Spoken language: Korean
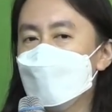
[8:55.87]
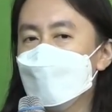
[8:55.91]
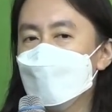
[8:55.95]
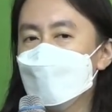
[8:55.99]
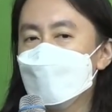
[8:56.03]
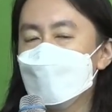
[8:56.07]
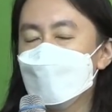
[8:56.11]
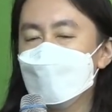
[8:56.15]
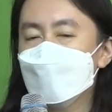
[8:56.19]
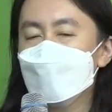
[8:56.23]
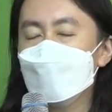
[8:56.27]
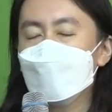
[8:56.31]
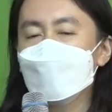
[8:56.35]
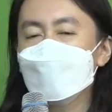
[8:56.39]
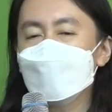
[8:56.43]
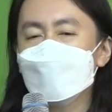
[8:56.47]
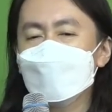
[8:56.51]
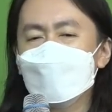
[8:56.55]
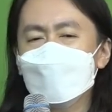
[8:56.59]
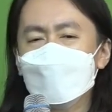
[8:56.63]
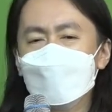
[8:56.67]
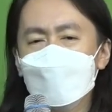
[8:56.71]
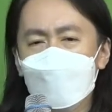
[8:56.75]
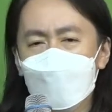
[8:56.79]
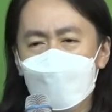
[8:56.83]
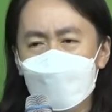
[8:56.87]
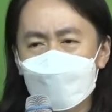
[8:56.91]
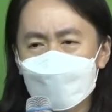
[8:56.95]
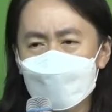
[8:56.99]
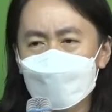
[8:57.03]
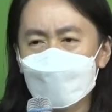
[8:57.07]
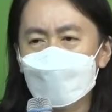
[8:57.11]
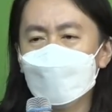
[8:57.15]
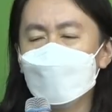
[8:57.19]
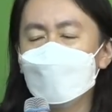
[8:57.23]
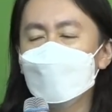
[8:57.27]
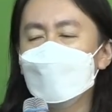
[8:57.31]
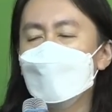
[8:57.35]
유대인들이
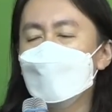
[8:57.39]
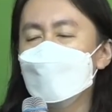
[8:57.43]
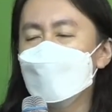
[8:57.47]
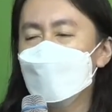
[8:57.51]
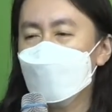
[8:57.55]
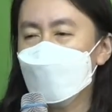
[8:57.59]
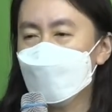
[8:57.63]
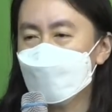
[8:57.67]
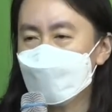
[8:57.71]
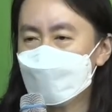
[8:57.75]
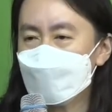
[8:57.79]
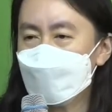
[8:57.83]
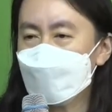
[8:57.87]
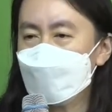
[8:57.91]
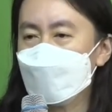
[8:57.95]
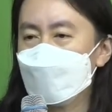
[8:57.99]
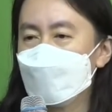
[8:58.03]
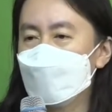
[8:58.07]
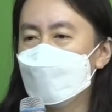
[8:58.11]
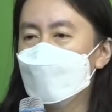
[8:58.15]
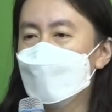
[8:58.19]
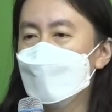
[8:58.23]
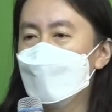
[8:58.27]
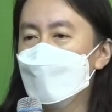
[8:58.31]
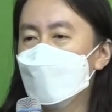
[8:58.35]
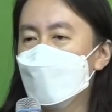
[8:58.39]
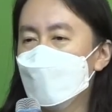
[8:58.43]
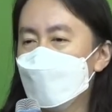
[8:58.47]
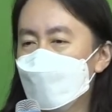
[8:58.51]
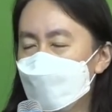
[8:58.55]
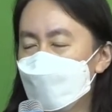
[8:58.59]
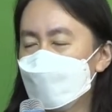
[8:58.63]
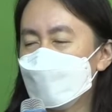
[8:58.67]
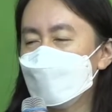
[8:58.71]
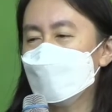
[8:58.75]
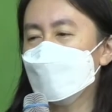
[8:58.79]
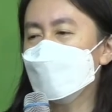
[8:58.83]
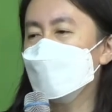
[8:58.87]
계속 평생
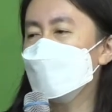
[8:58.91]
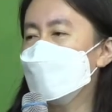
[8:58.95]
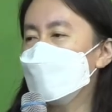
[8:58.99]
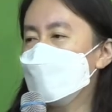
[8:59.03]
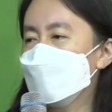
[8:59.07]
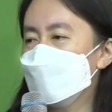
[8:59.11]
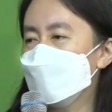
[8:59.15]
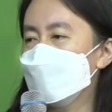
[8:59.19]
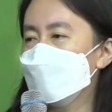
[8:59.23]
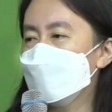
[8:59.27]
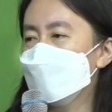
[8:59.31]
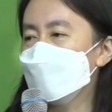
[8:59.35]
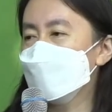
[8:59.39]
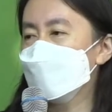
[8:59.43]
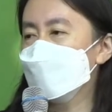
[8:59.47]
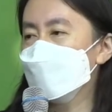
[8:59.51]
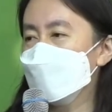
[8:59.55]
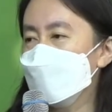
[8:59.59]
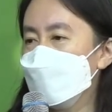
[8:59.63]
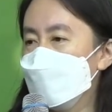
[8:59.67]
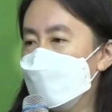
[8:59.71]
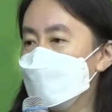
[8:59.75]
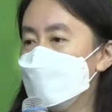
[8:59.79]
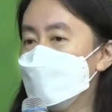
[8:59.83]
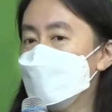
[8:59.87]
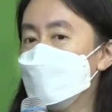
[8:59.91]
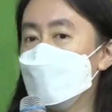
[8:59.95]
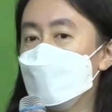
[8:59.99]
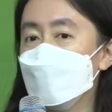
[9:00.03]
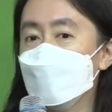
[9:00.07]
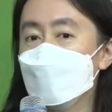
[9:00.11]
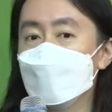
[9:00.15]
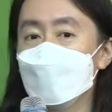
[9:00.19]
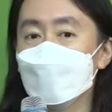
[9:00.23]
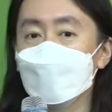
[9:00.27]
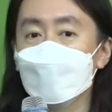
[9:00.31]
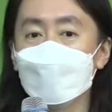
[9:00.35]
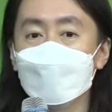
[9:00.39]
오랫동안 기다렸던
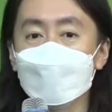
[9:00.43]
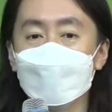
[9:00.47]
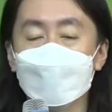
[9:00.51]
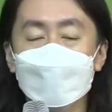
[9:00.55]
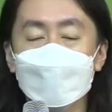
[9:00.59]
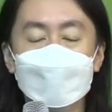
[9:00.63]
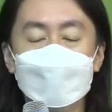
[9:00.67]
메시아인 거예요.